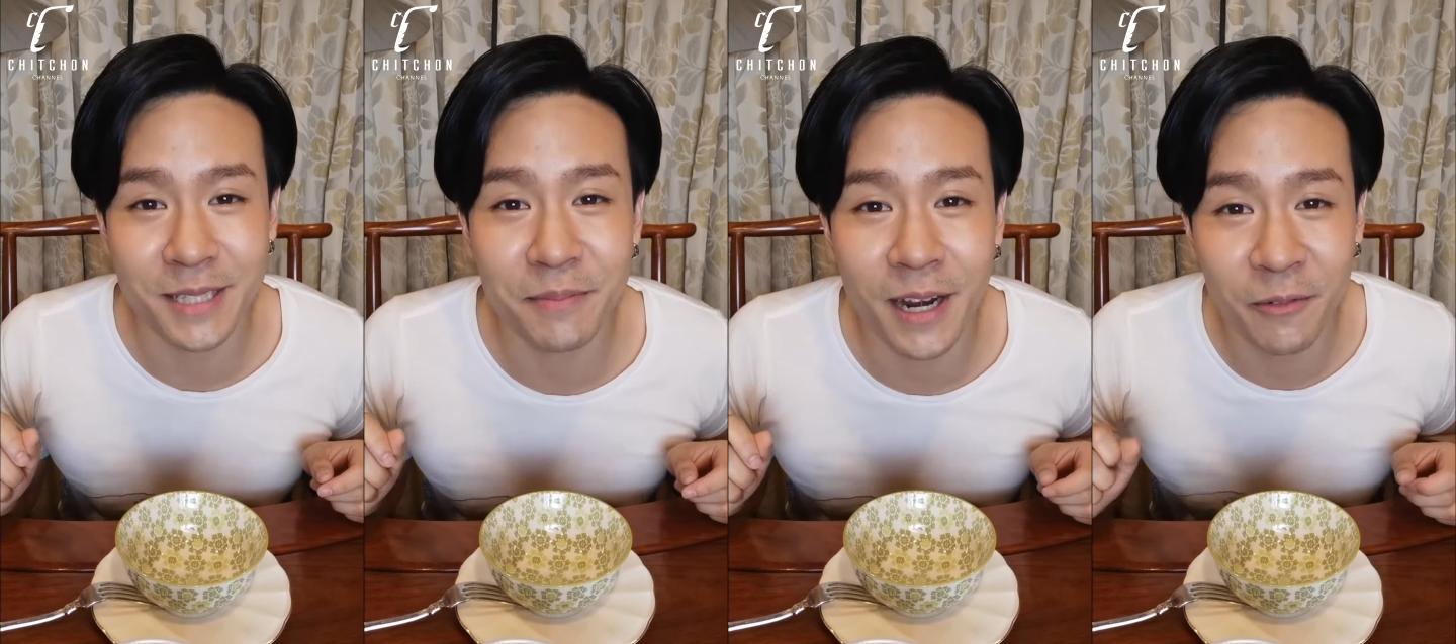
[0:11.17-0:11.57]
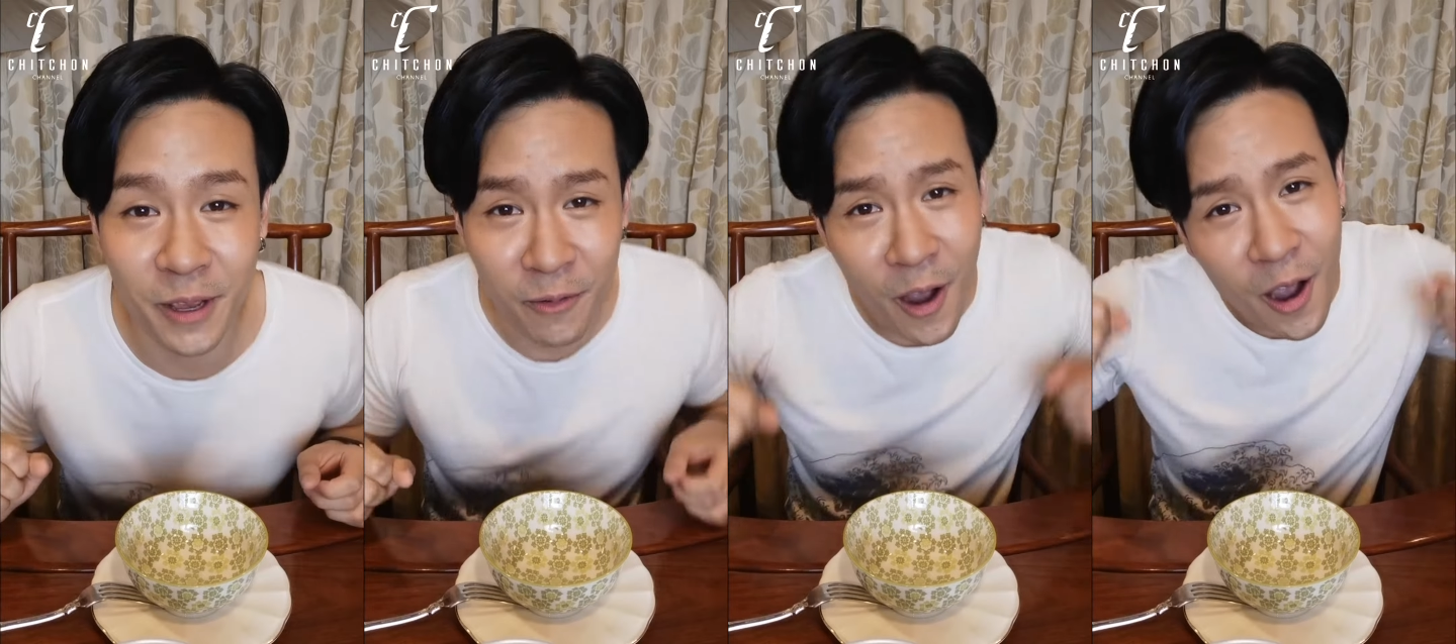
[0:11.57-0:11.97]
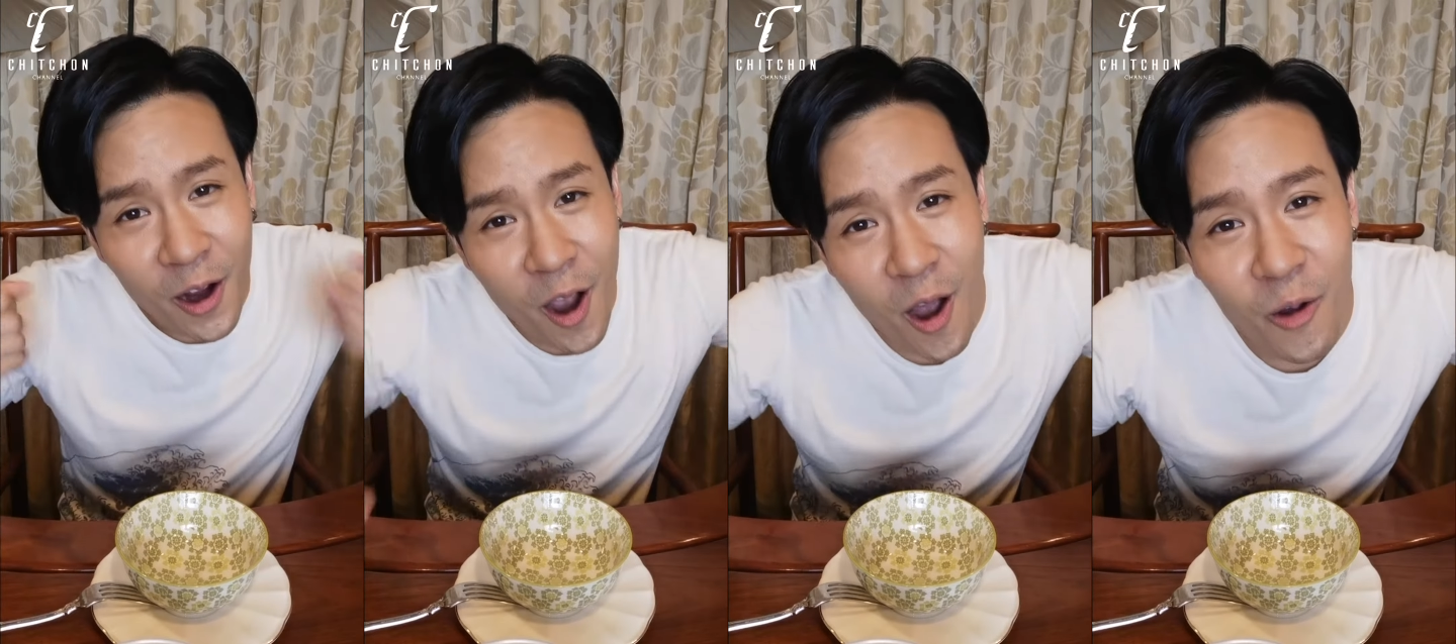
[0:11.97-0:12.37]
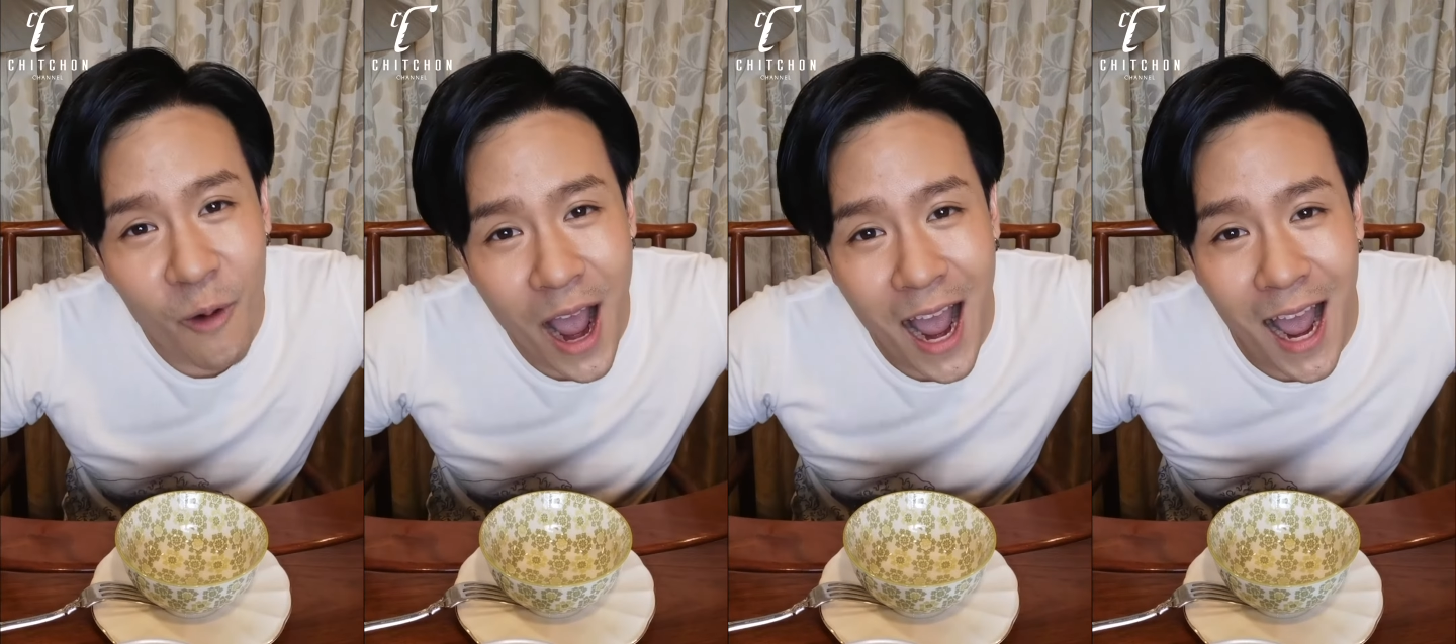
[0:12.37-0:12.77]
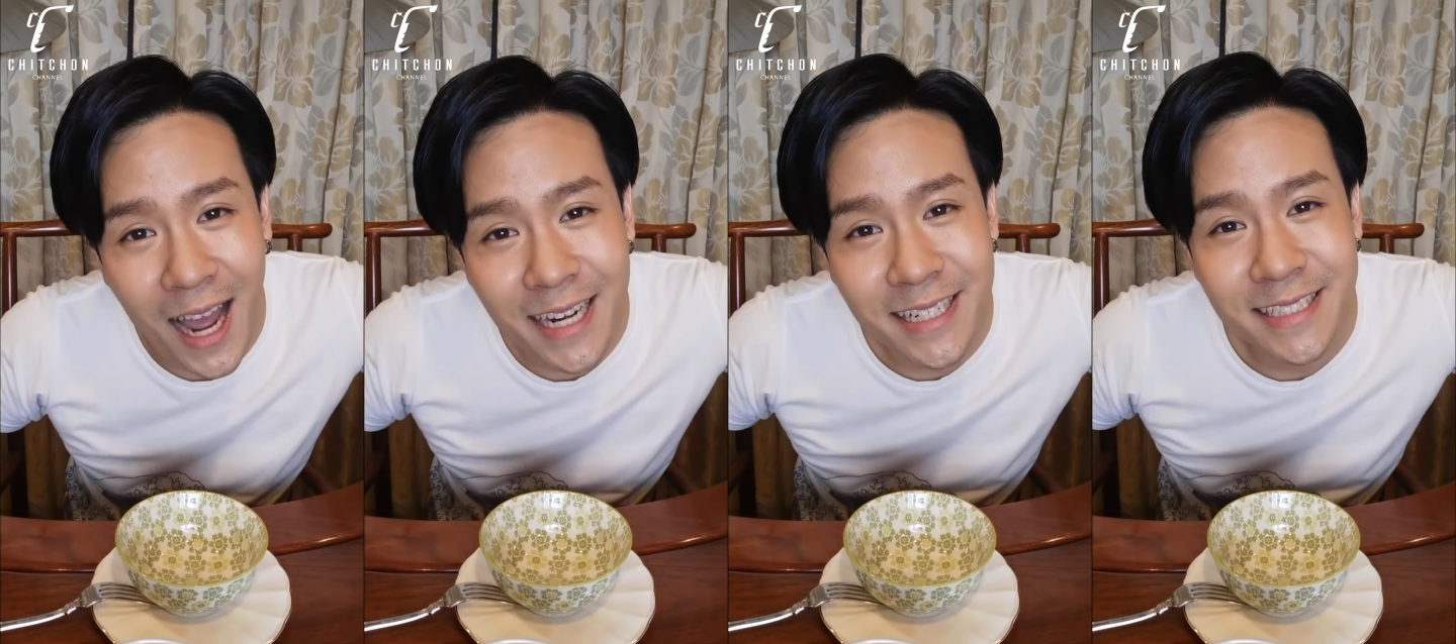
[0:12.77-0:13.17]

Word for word: จะมารีวิวของหวาน